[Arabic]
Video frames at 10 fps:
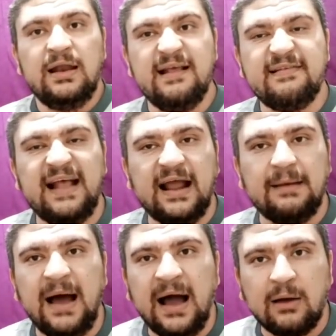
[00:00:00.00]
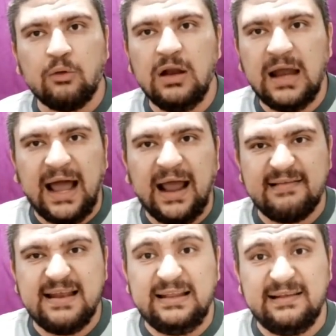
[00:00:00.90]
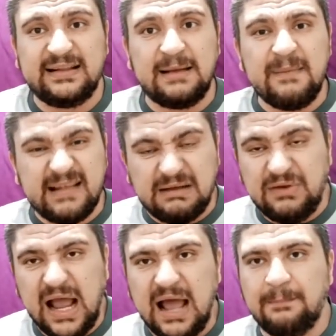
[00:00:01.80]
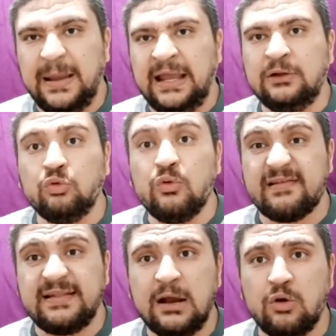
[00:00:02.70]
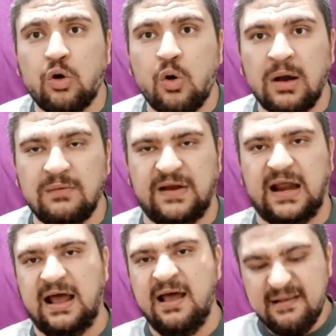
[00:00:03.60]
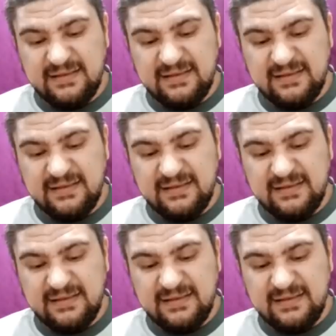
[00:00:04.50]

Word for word: لسه يا جماعه كل حاجه زين زيدان ماسك فيها بايده واسنانه جوه الفرقه